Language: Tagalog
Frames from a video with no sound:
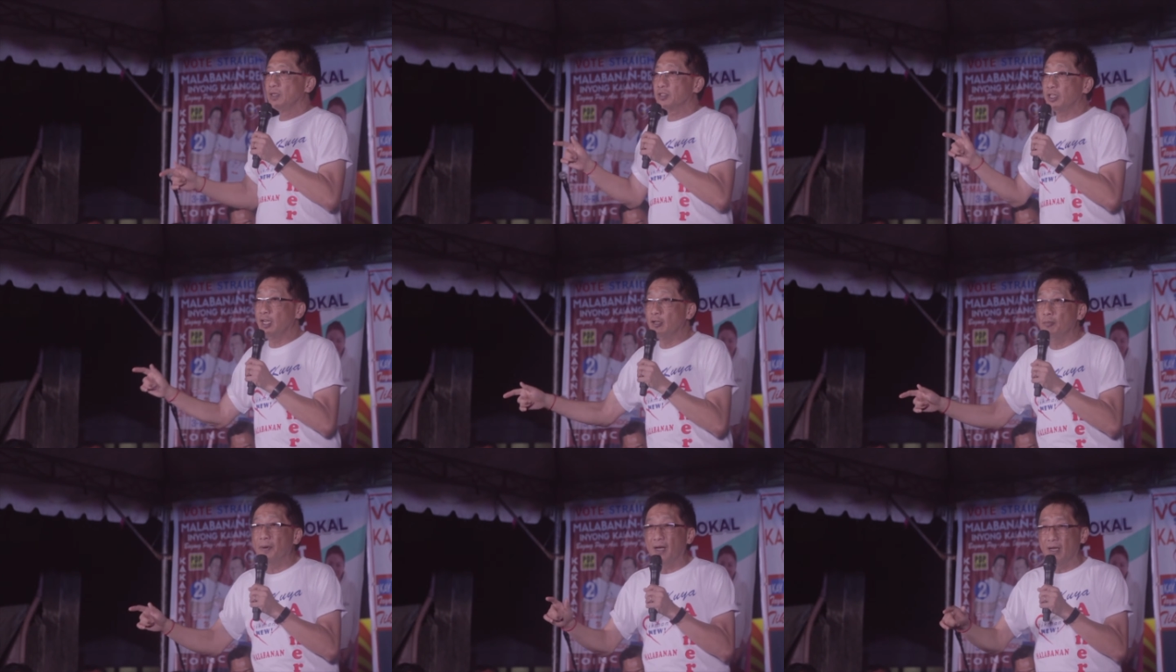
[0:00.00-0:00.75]

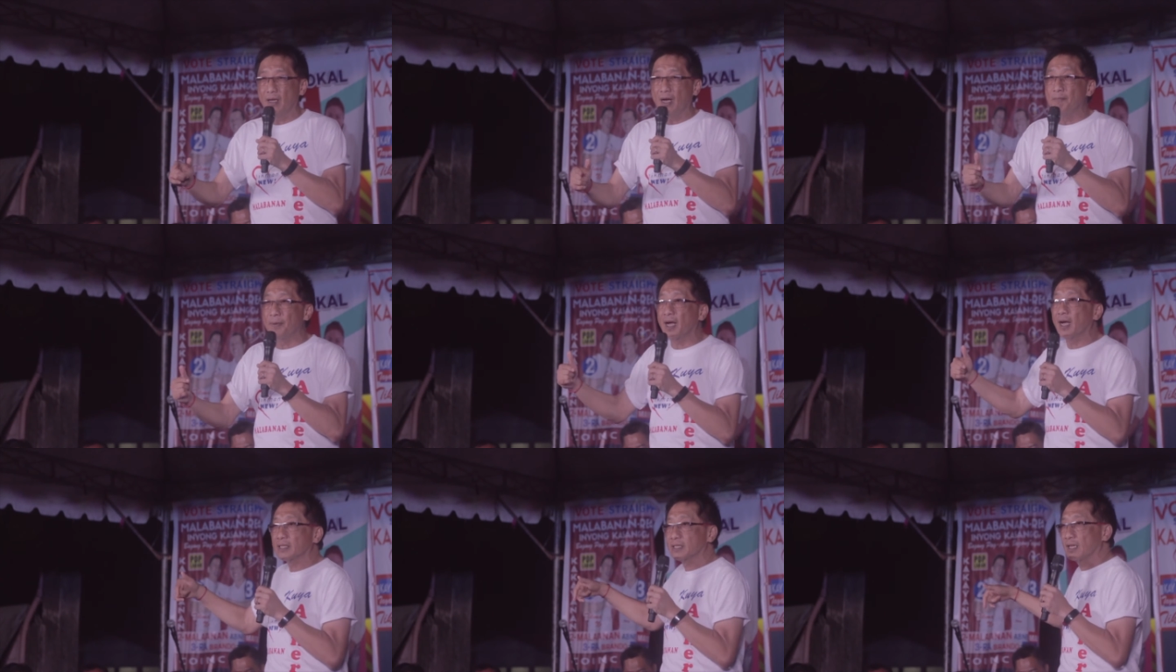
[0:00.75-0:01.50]
Sino ba ang
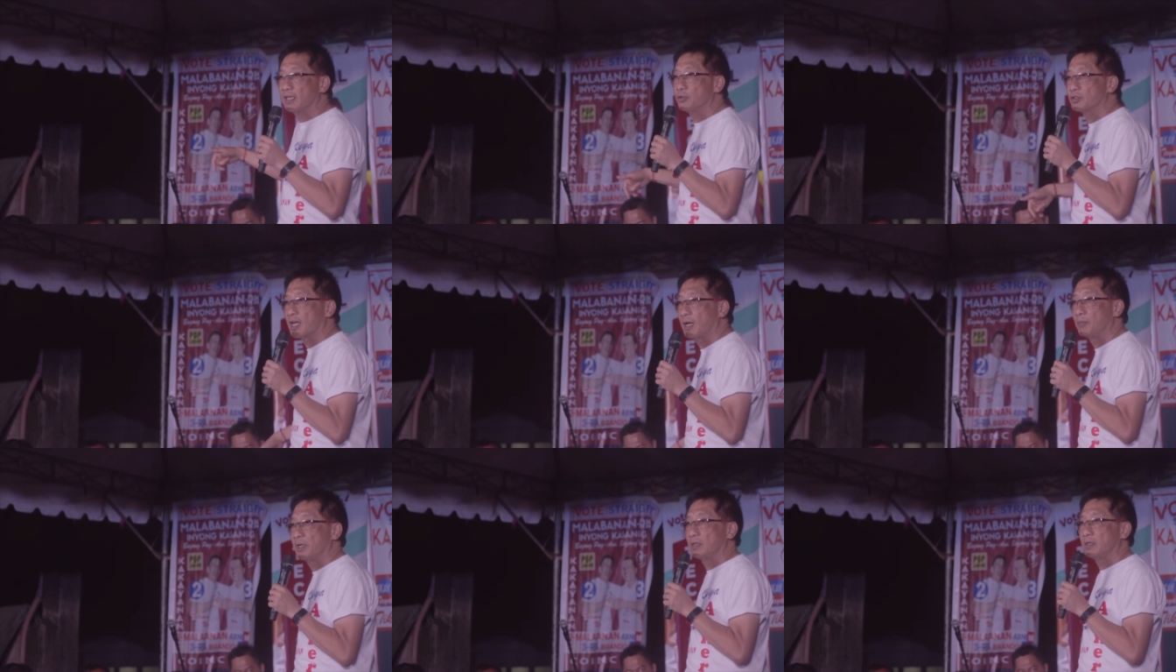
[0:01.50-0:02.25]
pakakasalan nyo
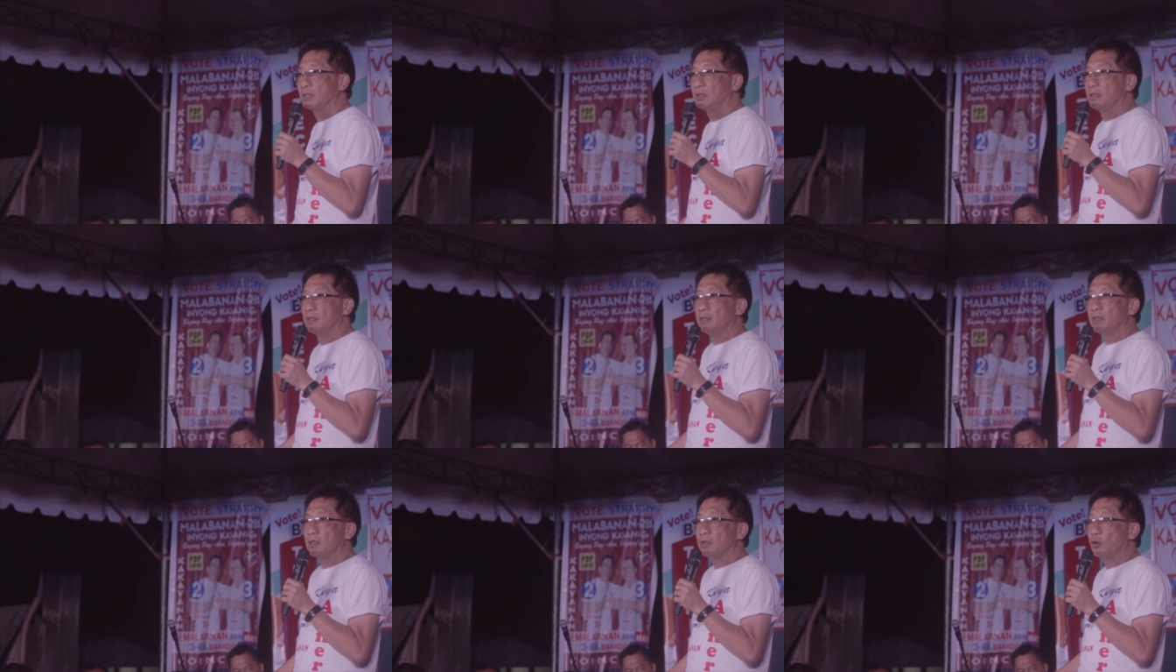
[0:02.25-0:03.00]
sa amin
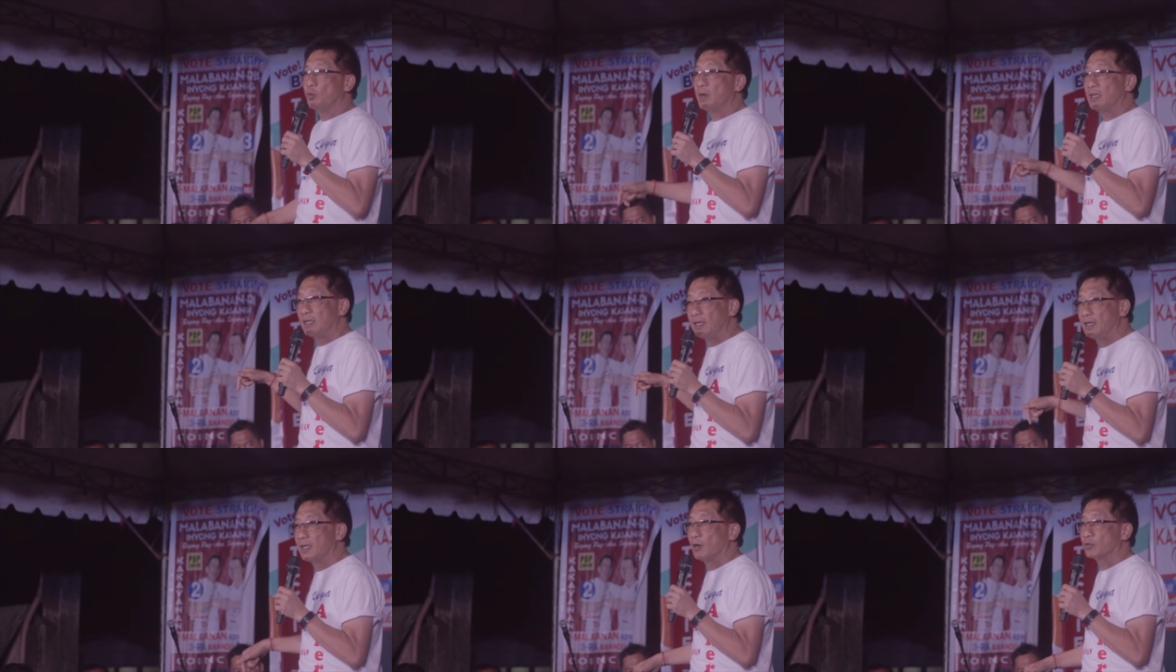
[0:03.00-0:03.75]
kung
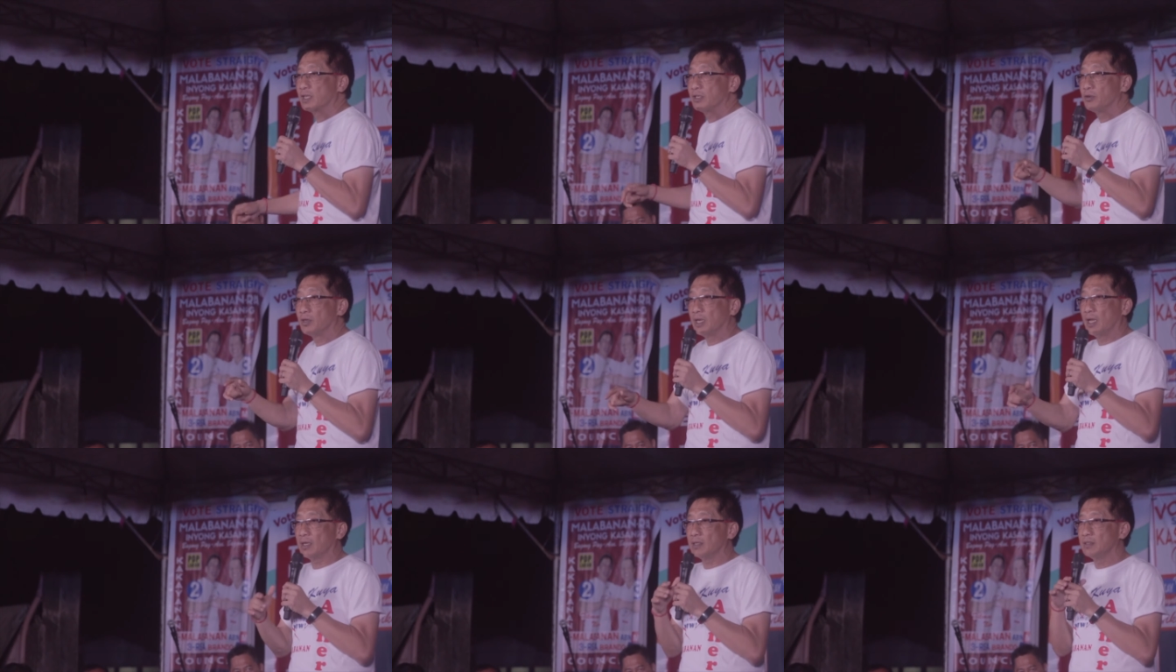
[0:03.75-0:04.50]
manliligaw sa inyong
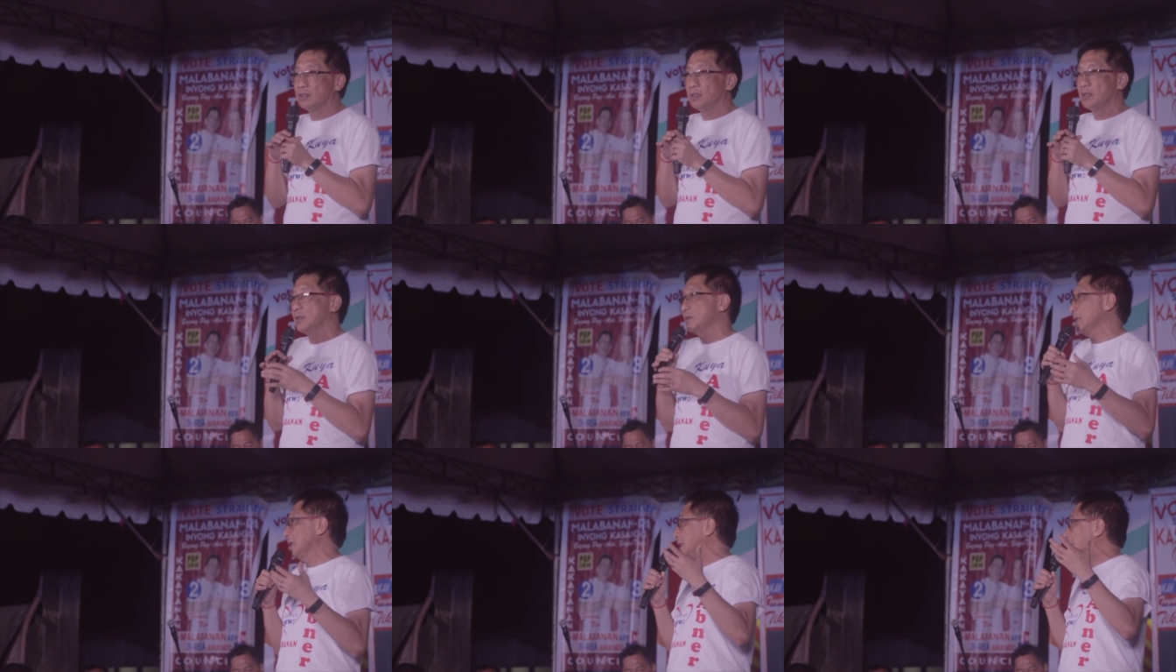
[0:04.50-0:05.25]
anak?
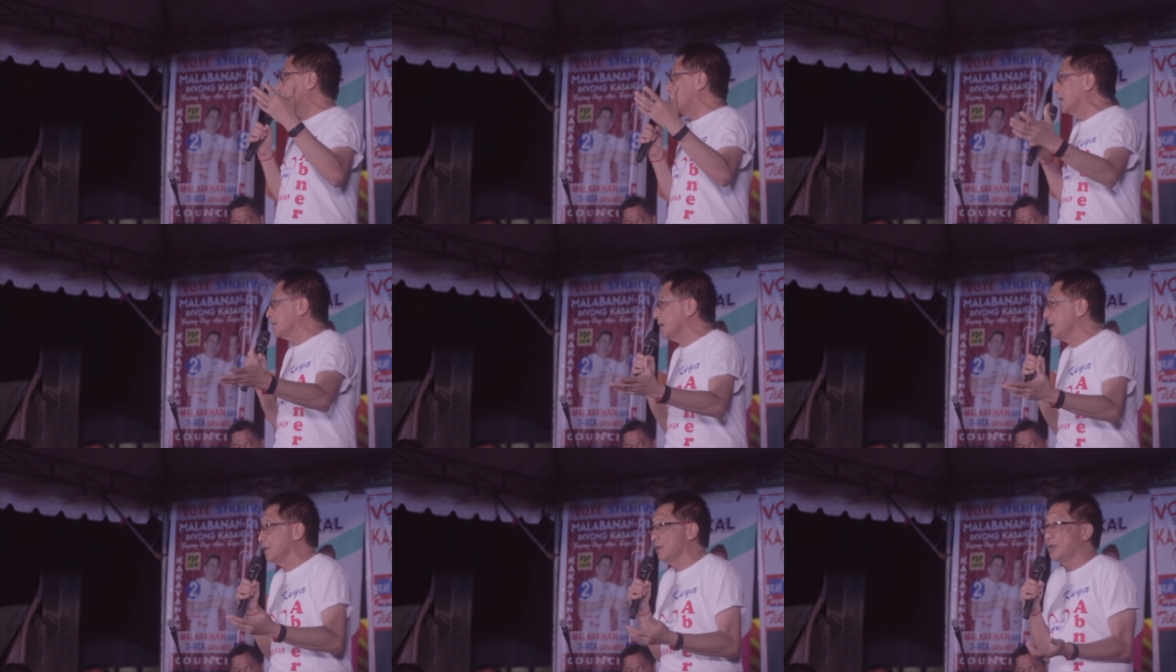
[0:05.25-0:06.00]
Titingnan
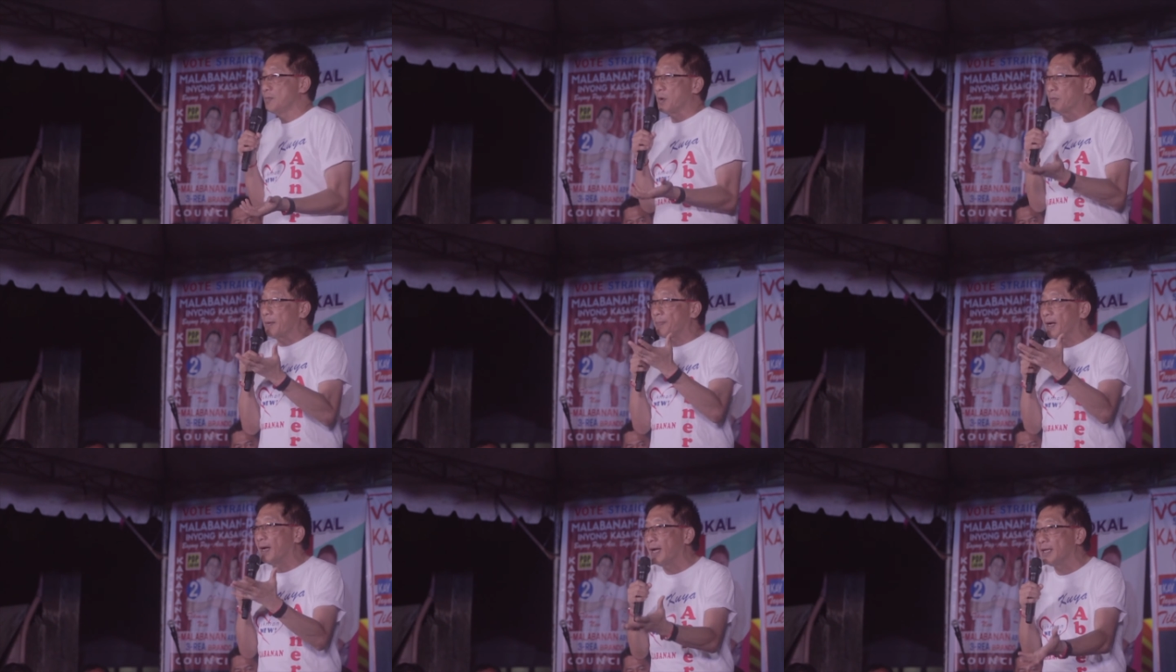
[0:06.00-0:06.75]
natin,
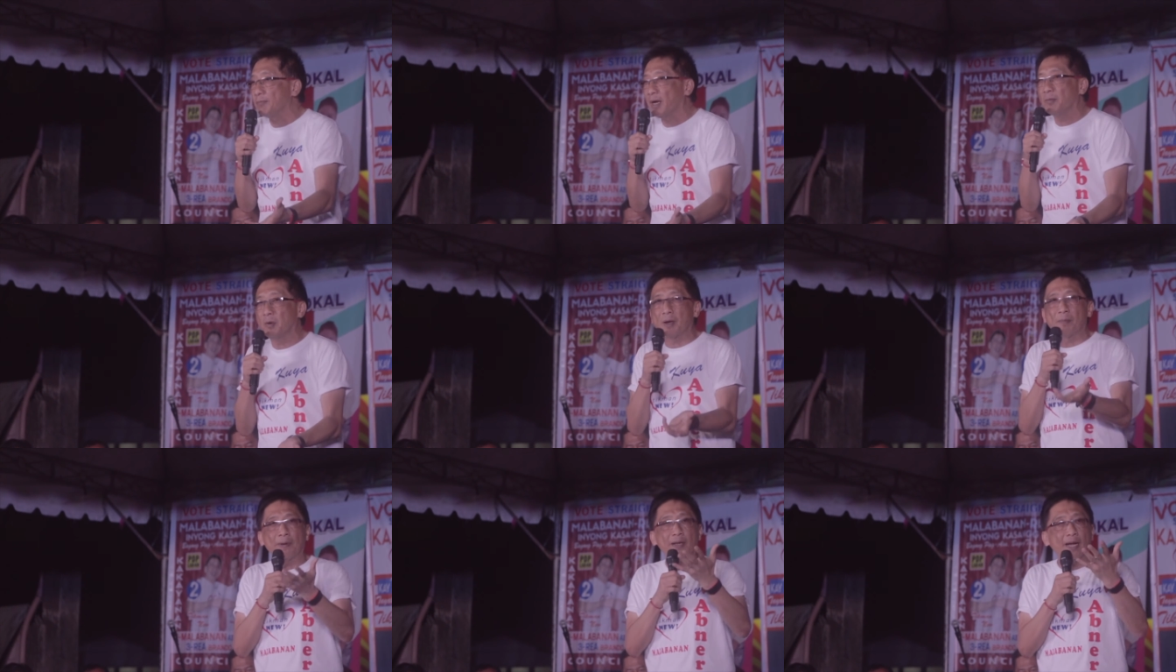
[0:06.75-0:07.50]
mapapakain ba,
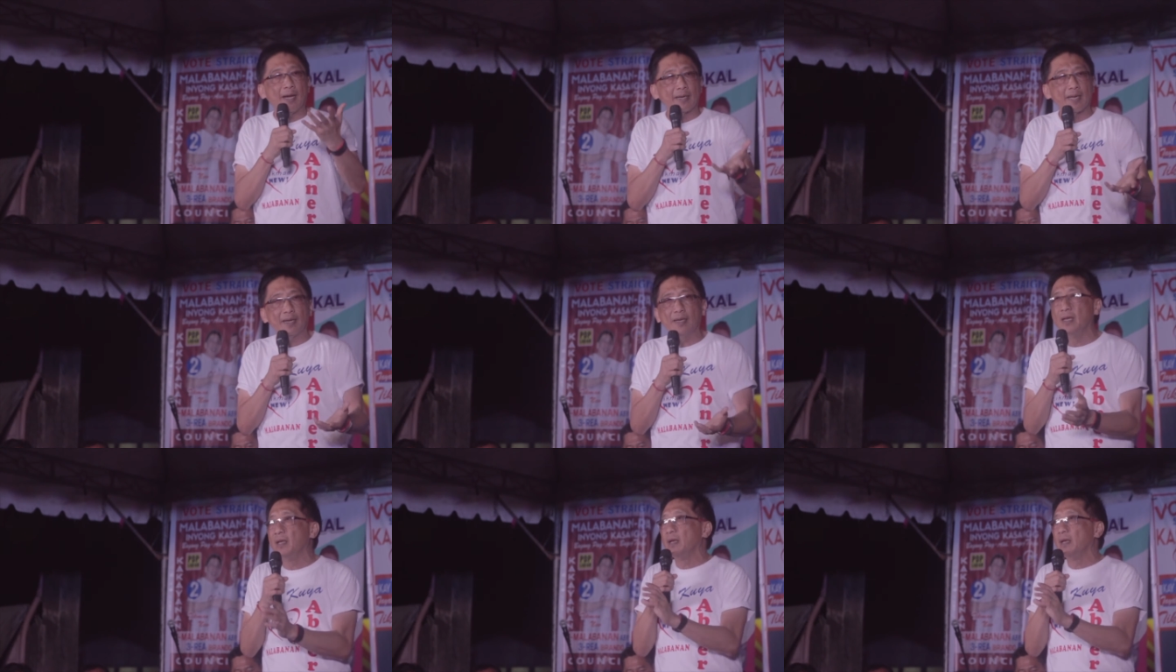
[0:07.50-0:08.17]
mapapag-aral.